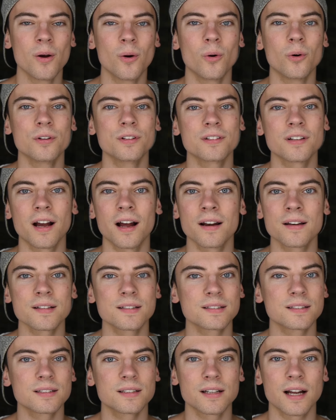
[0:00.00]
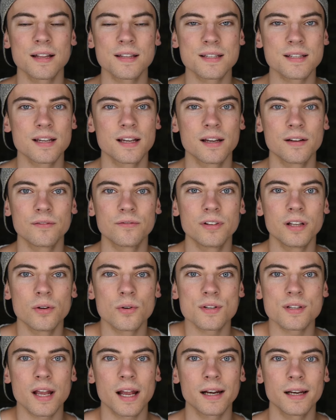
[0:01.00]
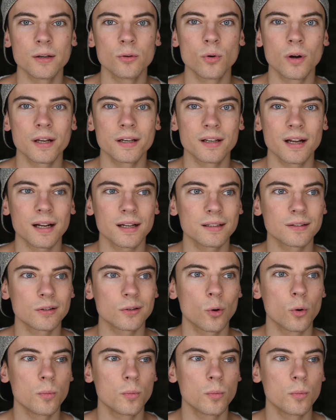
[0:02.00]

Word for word: Und ja, das ganze Video ist eigentlich nur gedacht,